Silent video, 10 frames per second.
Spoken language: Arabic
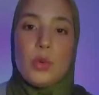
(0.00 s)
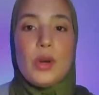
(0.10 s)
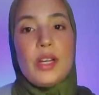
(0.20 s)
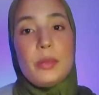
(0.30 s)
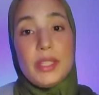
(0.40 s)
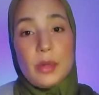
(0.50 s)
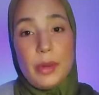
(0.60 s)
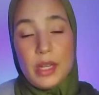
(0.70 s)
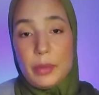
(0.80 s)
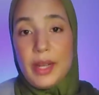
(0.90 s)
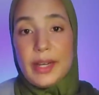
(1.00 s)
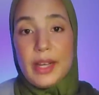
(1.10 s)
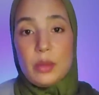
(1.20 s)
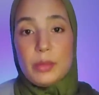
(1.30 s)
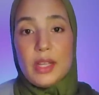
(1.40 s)
وانا بنيته بحالي بحال
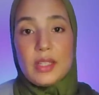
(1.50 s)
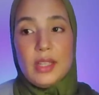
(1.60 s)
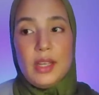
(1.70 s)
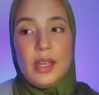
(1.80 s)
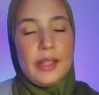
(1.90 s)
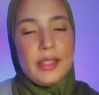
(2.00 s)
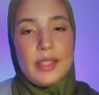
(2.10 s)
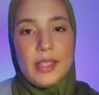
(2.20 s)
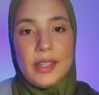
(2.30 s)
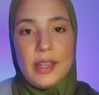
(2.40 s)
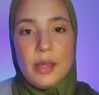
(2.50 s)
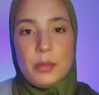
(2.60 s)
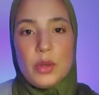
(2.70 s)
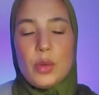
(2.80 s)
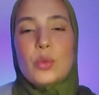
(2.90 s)
كاع البنات عزيز عليا اللعب
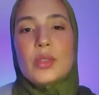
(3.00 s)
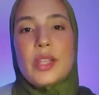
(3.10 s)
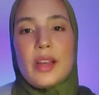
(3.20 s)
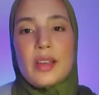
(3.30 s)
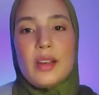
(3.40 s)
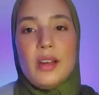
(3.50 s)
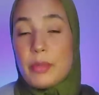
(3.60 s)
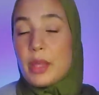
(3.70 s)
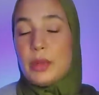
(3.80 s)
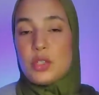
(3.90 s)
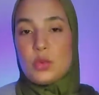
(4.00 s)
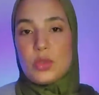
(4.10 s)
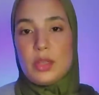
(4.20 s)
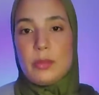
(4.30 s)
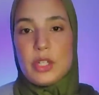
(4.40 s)
ونضحك ما كبرتش
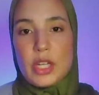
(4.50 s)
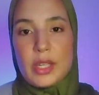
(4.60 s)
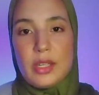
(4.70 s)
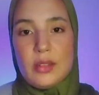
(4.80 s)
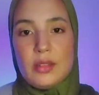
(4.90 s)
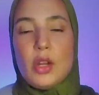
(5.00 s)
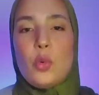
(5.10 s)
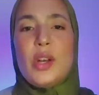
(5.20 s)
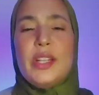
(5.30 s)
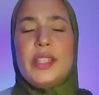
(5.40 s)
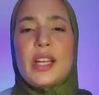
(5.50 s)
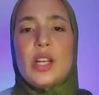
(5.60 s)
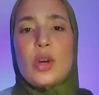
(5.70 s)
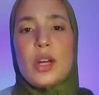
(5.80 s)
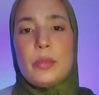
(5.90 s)
وسط المشاكل والديا
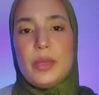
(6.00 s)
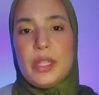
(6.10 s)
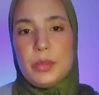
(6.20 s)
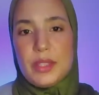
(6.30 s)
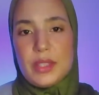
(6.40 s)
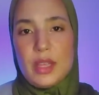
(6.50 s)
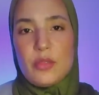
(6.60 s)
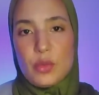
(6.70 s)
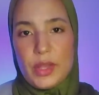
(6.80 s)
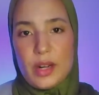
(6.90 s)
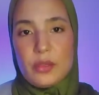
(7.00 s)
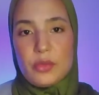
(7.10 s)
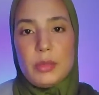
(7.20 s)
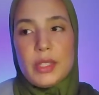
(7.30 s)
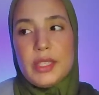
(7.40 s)
كانوا قراب مني بزاف
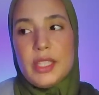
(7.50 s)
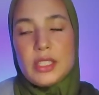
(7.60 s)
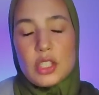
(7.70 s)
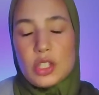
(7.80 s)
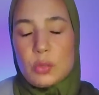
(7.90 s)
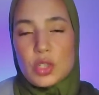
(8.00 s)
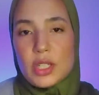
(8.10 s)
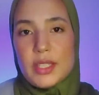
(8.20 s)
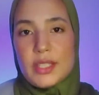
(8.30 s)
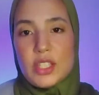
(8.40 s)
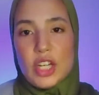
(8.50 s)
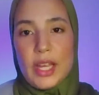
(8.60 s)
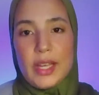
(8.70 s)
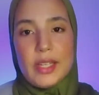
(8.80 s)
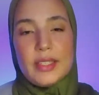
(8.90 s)
وظراف ما عندي حتى شي مشكل تجاه
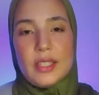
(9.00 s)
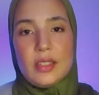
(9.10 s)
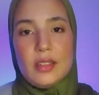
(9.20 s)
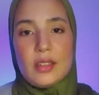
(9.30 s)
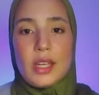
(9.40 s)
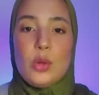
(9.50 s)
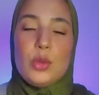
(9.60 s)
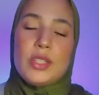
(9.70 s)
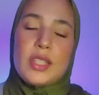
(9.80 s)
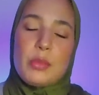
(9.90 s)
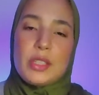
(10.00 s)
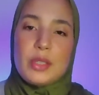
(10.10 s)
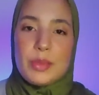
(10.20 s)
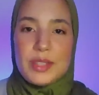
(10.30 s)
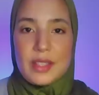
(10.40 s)
عائلتي كانوا عندي
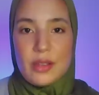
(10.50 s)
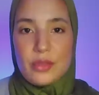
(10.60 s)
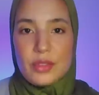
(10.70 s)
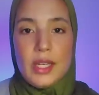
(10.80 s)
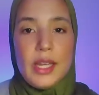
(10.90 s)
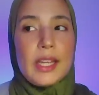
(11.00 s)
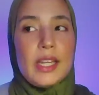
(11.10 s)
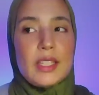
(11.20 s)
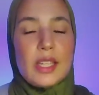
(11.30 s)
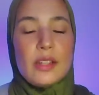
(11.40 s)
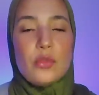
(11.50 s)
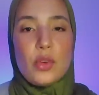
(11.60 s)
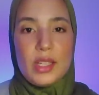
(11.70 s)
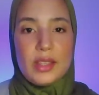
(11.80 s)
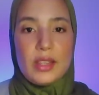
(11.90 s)
صحاباتي بزاف كنا ساكنين في
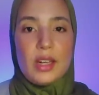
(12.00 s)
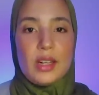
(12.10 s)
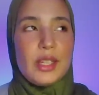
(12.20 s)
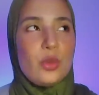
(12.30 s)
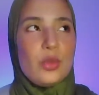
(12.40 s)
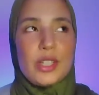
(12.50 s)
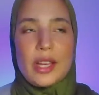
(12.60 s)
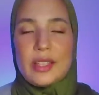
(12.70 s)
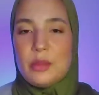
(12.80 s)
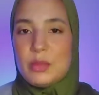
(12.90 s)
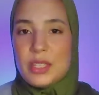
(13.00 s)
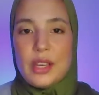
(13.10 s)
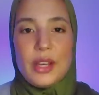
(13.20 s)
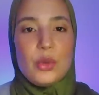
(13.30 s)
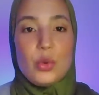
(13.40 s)
واحد الدار اللي كلشي غادي
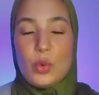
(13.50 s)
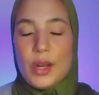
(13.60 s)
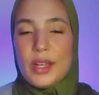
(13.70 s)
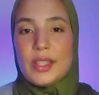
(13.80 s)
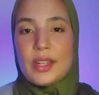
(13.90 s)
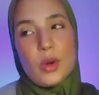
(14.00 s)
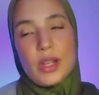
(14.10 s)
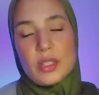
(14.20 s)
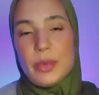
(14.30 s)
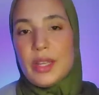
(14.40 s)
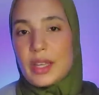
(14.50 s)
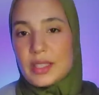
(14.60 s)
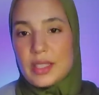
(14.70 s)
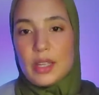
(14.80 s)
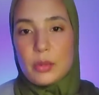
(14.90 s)
مزيان وهو هذاك وكانت معايا
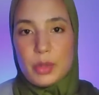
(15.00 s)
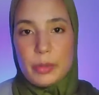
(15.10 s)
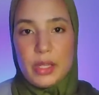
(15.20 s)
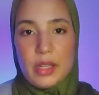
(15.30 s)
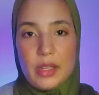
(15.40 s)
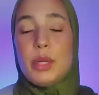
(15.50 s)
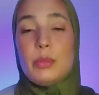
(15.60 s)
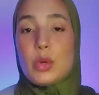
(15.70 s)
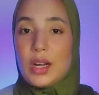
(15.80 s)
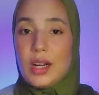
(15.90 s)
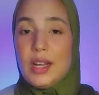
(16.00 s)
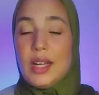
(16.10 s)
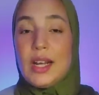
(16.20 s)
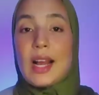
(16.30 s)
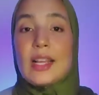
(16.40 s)
اختي اللي كبر مني من موراها
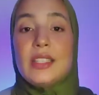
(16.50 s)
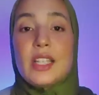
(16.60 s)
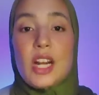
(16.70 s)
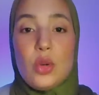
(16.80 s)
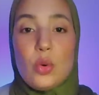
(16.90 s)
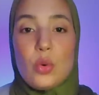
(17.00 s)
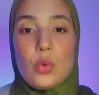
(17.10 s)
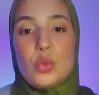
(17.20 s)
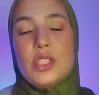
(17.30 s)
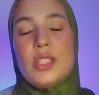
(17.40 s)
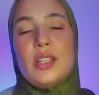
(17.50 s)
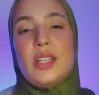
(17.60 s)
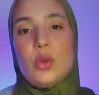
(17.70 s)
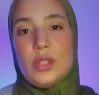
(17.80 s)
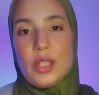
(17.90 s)
غادي نرحلوا وجينا
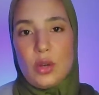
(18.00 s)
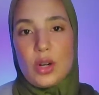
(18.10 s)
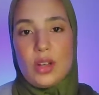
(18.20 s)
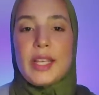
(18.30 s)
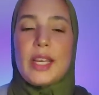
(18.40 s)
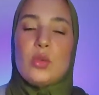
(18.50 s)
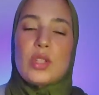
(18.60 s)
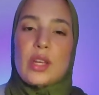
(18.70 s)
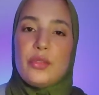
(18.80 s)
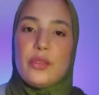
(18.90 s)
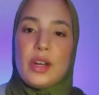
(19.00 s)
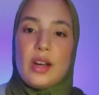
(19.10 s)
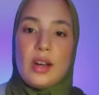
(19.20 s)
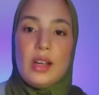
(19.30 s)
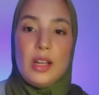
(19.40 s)
لدار واحده اخرى اللي كانوا ساكنين
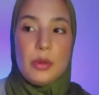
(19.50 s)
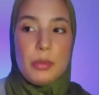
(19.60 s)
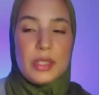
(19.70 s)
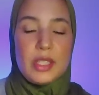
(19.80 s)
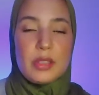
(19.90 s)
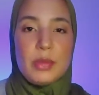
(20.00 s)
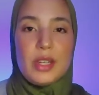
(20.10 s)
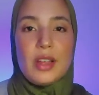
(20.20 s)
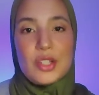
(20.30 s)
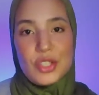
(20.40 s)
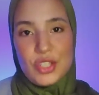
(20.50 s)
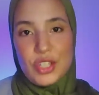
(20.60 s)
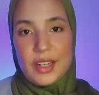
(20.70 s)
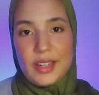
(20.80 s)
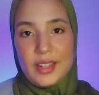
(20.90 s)
فيها من تحت منا
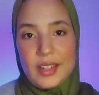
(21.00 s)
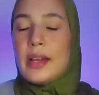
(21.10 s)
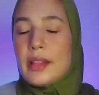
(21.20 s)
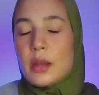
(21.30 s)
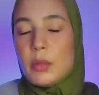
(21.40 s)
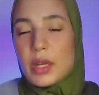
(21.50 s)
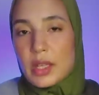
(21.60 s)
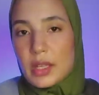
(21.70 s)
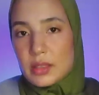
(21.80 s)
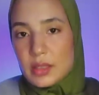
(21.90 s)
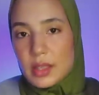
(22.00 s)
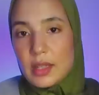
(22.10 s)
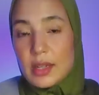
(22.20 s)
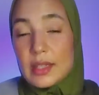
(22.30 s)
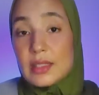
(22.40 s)
الجيران انا ذاك باقي
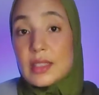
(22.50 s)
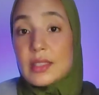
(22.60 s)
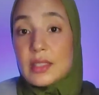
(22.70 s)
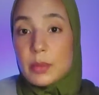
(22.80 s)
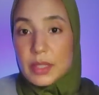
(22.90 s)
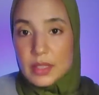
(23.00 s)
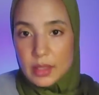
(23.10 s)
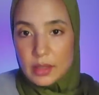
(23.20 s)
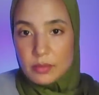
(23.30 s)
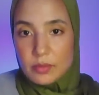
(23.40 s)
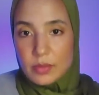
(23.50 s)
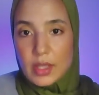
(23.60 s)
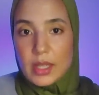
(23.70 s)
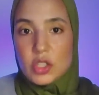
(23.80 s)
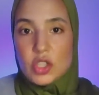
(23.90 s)
كنتذكر كانت عندي سبع سنين
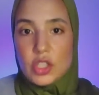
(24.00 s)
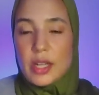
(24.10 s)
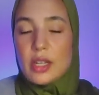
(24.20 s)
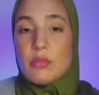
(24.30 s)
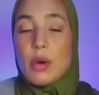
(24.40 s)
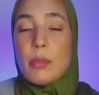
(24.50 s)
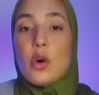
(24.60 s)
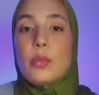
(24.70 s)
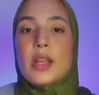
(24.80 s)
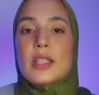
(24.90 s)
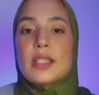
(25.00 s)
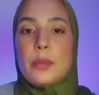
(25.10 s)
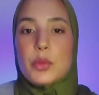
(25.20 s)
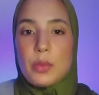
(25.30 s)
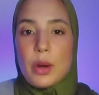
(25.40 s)
هاد الجيران ماماهم كانت
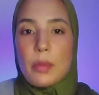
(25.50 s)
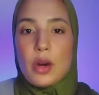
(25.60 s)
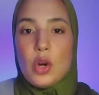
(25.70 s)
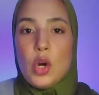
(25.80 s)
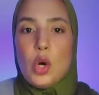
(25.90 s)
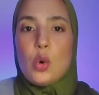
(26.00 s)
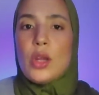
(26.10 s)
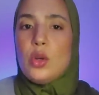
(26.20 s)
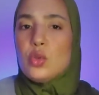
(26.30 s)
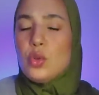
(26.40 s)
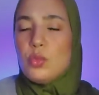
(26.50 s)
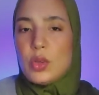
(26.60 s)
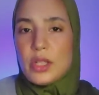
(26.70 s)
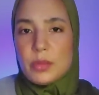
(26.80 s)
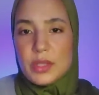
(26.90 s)
صاحبه ماما وكانوا عندهم
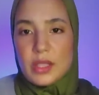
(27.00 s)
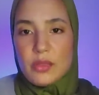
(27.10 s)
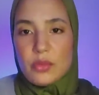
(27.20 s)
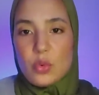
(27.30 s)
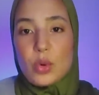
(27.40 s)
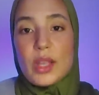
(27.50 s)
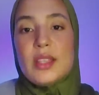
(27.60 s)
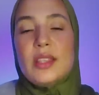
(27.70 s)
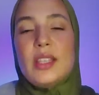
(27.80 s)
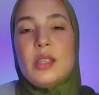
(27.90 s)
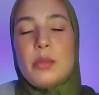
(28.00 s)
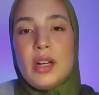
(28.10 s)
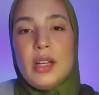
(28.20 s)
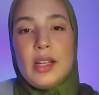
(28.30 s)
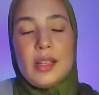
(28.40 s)
ولاد بزاف وكانت
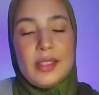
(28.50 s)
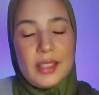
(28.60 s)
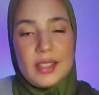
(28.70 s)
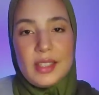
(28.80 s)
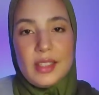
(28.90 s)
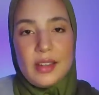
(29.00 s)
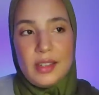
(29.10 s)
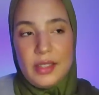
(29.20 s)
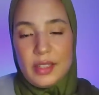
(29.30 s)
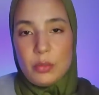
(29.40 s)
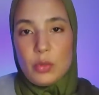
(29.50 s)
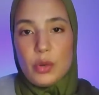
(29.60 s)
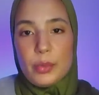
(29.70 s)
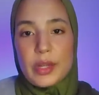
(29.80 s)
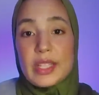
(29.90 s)
ديما ديك السيده اللي هي
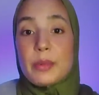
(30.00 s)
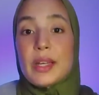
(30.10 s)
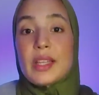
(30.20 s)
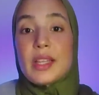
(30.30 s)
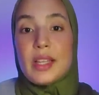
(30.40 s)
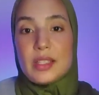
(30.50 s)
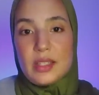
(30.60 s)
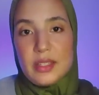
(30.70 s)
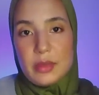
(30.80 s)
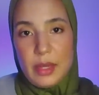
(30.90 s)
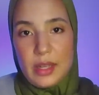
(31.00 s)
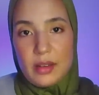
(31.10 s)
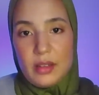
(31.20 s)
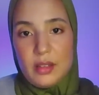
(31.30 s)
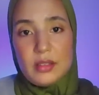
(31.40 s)
امهم كتبغي تطلع تجلس
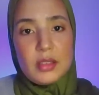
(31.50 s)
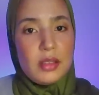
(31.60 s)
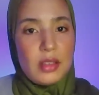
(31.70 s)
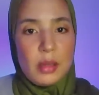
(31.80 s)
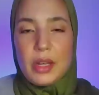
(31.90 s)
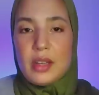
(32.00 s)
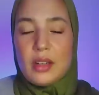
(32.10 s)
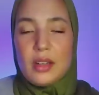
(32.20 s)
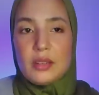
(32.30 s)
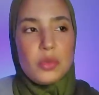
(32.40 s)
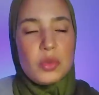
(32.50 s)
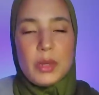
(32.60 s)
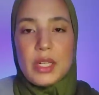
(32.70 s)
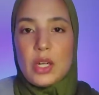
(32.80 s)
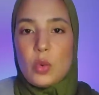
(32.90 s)
معانا تغدى معانا ندوز
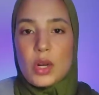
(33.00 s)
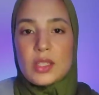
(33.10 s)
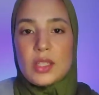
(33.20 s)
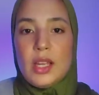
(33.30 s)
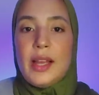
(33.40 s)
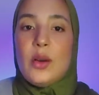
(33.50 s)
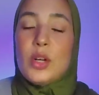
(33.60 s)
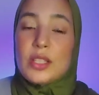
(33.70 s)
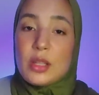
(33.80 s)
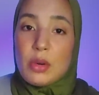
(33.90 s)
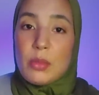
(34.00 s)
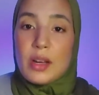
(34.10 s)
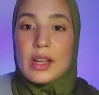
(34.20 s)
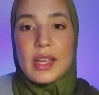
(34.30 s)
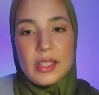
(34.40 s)
معانا الوقت وحتى
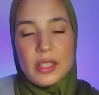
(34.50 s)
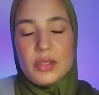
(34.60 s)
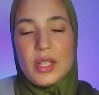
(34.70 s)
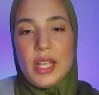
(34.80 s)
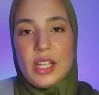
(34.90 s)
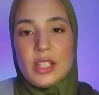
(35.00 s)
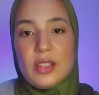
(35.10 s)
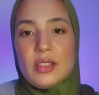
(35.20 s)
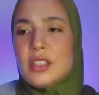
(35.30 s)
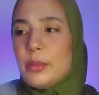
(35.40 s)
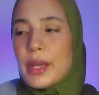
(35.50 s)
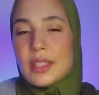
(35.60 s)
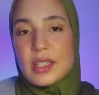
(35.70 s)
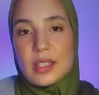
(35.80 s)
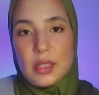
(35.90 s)
ماما كانت نفس الحاجه ديما
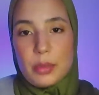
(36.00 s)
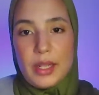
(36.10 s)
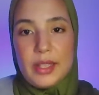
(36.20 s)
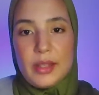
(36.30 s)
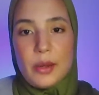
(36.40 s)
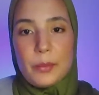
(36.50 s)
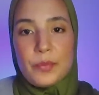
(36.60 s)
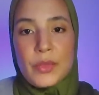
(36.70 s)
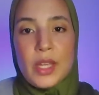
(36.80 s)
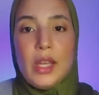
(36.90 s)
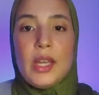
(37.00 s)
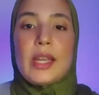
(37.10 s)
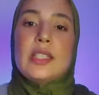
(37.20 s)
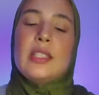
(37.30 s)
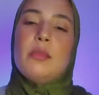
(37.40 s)
كانت كتهبط لعندها
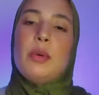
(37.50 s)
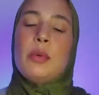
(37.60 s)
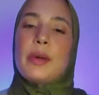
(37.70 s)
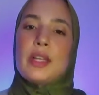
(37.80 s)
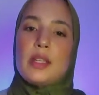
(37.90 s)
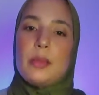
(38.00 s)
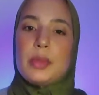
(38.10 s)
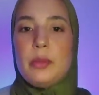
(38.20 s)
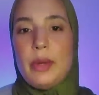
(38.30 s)
كانت ديما ماما كتهبطني